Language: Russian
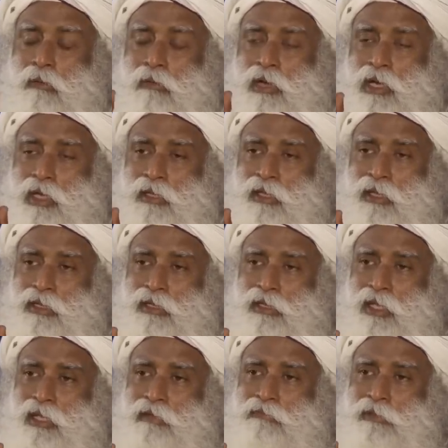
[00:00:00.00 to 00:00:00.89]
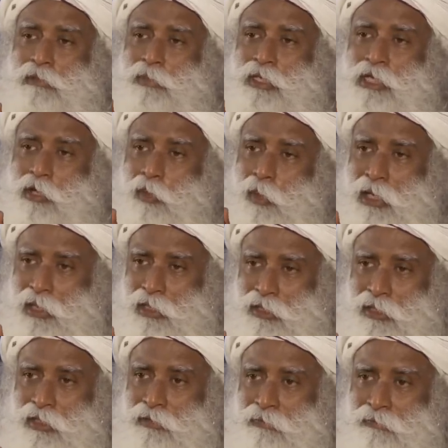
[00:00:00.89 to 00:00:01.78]
Только тогда будет
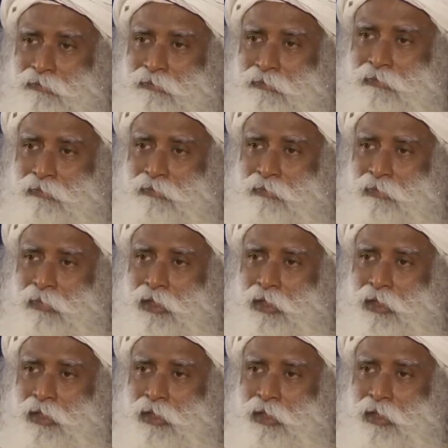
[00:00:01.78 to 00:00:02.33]
равенство.